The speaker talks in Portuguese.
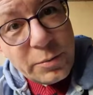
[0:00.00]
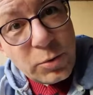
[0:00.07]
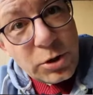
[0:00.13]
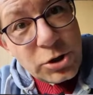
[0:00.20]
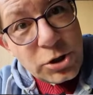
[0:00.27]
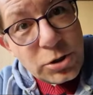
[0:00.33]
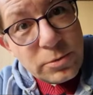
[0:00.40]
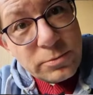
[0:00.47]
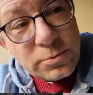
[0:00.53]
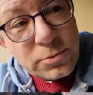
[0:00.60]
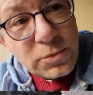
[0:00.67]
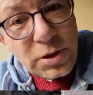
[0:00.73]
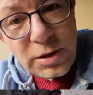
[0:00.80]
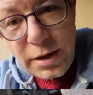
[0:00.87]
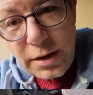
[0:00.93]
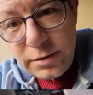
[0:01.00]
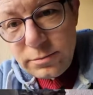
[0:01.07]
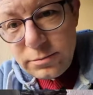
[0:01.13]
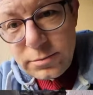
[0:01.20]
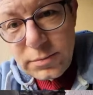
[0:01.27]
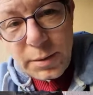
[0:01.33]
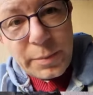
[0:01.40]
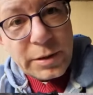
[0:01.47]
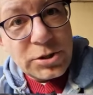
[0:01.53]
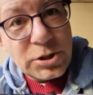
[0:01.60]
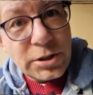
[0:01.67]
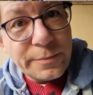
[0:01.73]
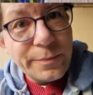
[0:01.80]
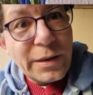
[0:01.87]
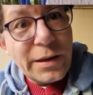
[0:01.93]
bonitinho que dá na
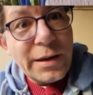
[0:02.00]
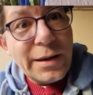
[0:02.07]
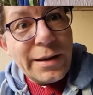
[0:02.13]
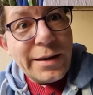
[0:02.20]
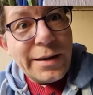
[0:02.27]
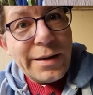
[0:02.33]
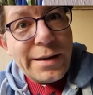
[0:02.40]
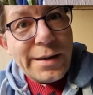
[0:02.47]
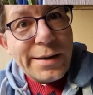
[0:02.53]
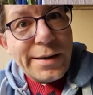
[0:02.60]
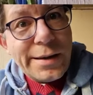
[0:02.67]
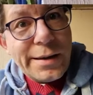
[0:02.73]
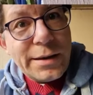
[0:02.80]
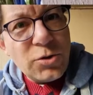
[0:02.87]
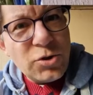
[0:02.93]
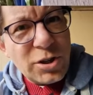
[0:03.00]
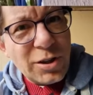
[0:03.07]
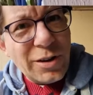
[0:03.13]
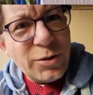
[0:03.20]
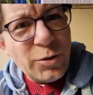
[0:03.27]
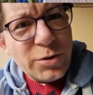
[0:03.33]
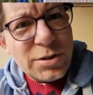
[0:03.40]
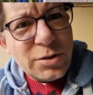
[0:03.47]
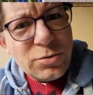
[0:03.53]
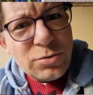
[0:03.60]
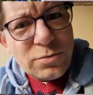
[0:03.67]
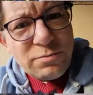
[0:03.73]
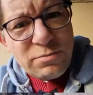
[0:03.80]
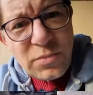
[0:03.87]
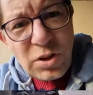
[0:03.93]
plantinha. E eu já tenho ela dois
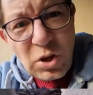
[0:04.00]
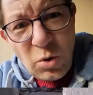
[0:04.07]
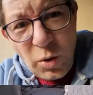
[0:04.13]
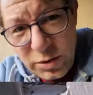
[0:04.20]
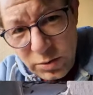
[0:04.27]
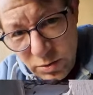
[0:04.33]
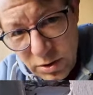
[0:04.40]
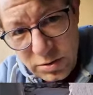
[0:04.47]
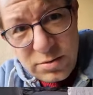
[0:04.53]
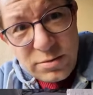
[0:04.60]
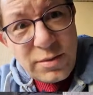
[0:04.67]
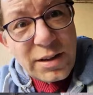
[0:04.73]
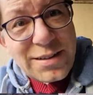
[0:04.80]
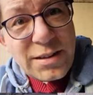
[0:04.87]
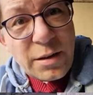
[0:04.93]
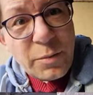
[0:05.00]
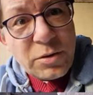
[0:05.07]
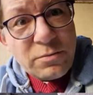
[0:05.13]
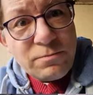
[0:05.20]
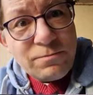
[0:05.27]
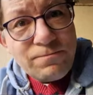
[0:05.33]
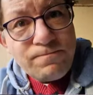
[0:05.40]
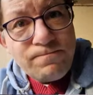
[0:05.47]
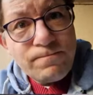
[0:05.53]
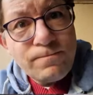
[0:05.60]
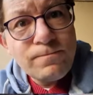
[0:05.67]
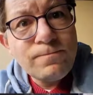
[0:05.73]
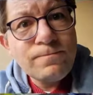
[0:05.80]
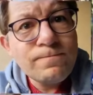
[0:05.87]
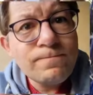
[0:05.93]
anos. Em quatro anos, tá desse tamanho.
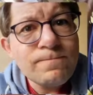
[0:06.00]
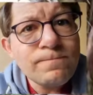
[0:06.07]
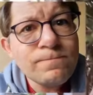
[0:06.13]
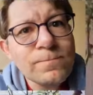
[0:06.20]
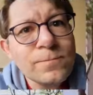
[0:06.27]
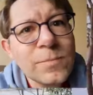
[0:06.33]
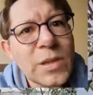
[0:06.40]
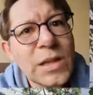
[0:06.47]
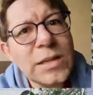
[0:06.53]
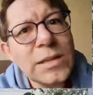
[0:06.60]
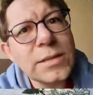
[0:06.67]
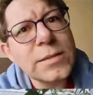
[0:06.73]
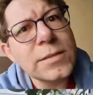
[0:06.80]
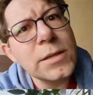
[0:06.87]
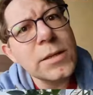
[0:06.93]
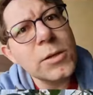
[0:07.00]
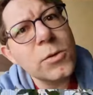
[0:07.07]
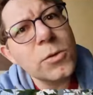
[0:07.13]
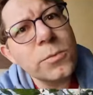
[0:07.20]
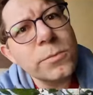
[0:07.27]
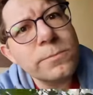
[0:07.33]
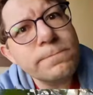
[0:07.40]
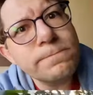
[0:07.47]
Em cinco,